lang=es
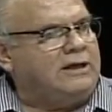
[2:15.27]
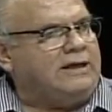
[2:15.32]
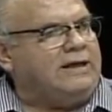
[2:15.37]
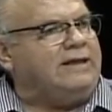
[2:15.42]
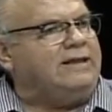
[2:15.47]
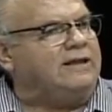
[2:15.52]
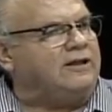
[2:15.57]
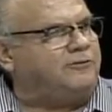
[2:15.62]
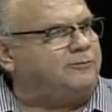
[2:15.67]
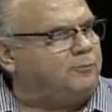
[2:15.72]

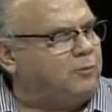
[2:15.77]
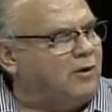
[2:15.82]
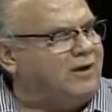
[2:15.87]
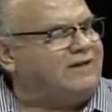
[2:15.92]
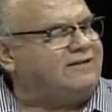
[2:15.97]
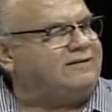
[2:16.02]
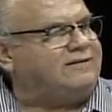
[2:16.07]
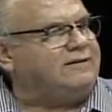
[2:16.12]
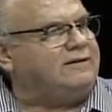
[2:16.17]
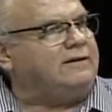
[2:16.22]
Y
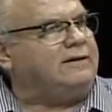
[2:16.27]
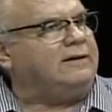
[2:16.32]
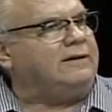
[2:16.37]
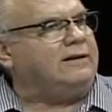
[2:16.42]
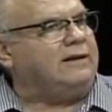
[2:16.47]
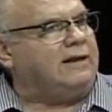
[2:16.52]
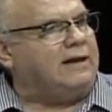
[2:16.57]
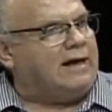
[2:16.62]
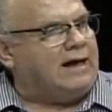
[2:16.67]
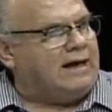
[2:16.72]
después
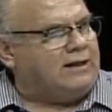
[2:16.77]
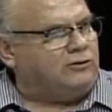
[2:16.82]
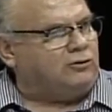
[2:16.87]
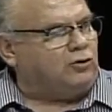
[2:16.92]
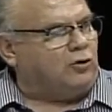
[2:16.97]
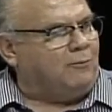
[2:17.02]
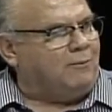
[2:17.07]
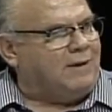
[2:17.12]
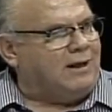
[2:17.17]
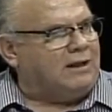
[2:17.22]
han
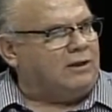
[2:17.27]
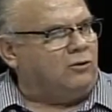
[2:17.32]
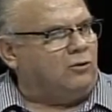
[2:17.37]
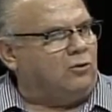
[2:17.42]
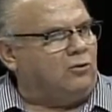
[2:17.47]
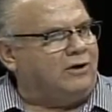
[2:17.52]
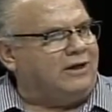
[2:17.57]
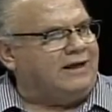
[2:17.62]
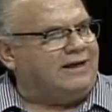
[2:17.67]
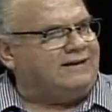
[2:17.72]

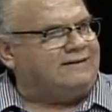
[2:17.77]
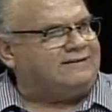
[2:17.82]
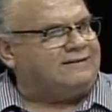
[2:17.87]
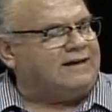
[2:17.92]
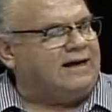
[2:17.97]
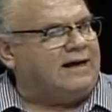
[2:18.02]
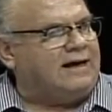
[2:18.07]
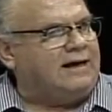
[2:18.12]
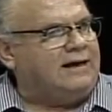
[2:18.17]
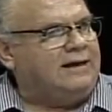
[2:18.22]
tomado
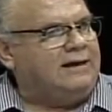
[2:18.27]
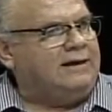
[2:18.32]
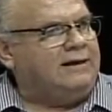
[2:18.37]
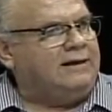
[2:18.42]
esa,